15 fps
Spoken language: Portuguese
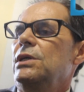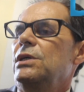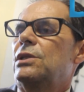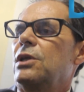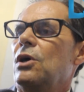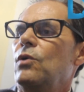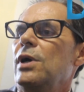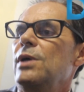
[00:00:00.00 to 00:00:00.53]

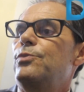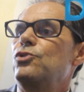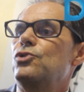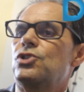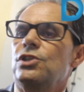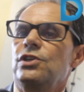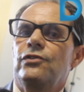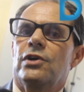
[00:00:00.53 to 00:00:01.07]
Então, é
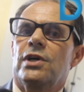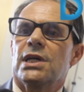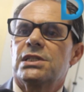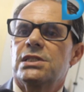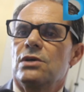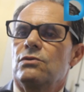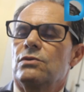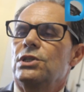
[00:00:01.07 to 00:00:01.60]
impossível
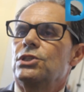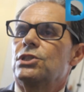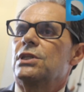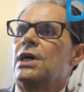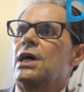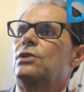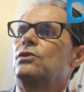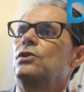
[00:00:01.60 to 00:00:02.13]
caçar um
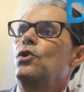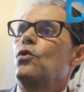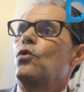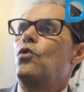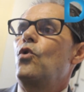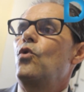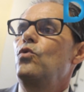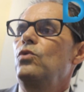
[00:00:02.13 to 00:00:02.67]
candidato
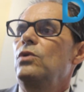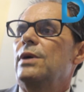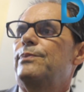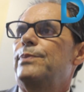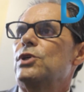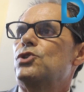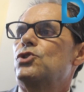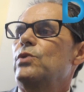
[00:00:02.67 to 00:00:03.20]
com uma
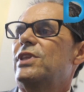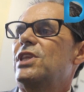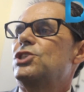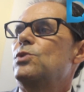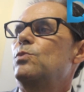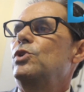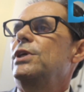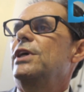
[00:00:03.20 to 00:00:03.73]
pessoa
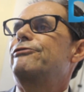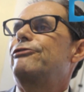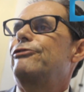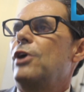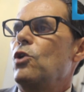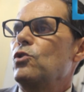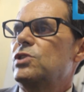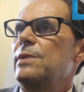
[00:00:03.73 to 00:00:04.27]
testemunha
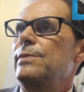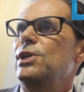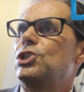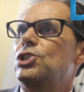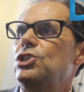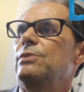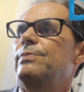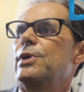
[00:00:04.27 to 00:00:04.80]
falsa
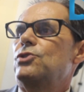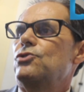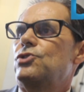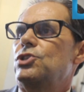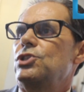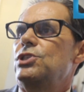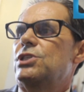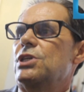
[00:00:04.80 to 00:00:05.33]
mentindo para a
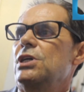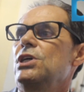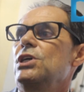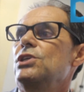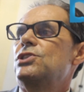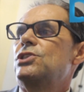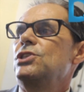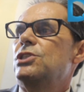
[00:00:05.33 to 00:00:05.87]
justiça.
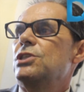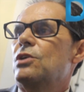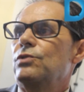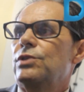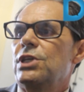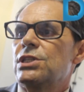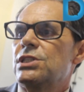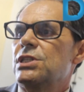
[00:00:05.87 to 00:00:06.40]
Se isso
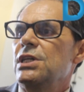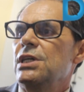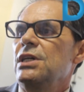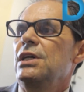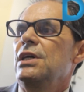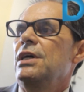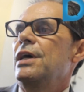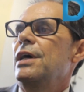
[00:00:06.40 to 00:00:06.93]
acontecer,
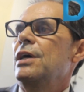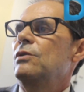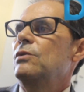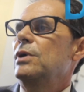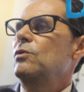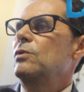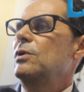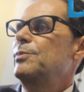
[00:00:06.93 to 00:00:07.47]
é, é
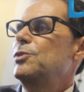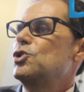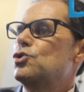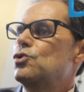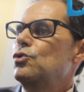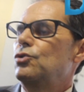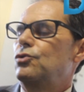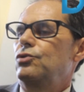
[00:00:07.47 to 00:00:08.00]
um
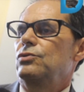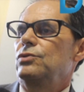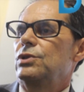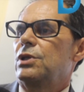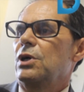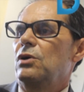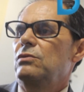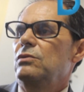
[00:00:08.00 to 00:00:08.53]
absurdo.
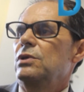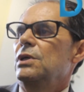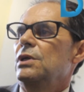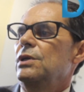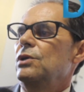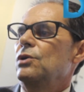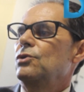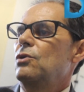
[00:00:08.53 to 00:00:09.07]
Então,
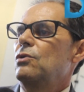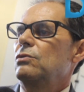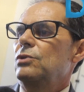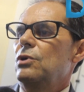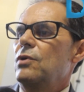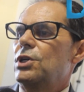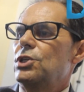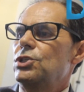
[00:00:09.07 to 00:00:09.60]
eu não,
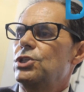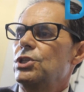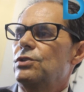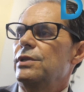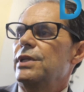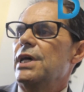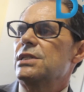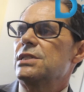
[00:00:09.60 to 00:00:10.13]
não
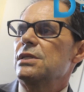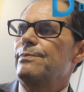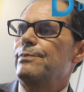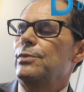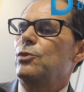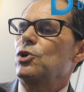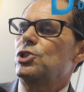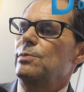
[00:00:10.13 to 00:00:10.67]
acredito nessa
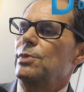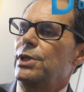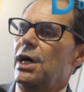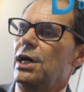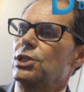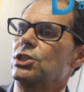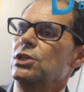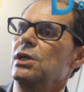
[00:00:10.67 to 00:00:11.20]

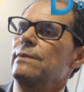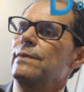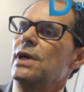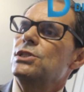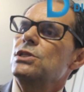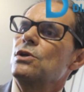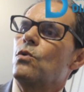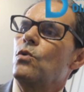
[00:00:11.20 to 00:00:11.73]
possibilidade.
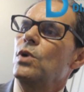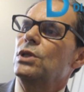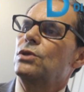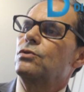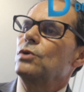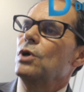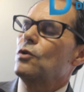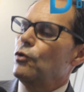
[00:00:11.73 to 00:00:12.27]
Mas
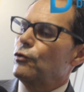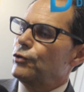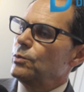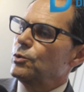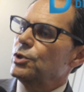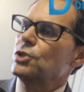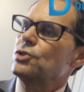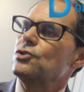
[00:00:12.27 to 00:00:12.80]
enquanto eu confio
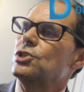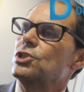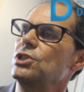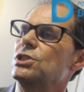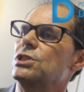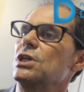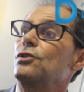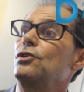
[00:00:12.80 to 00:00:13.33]
muito na
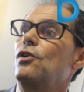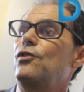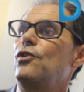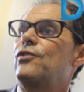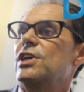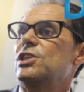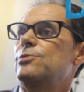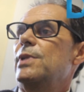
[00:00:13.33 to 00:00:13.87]
justiça, eu não vou
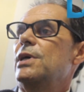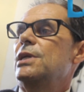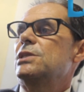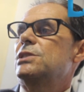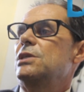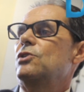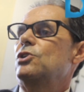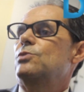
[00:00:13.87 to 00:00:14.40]
ficar esperando
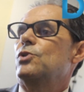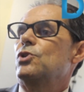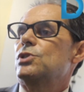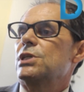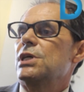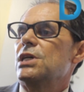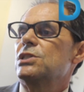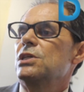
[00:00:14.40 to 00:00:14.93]
esse negócio de processo
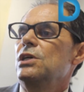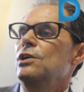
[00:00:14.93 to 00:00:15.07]
processo,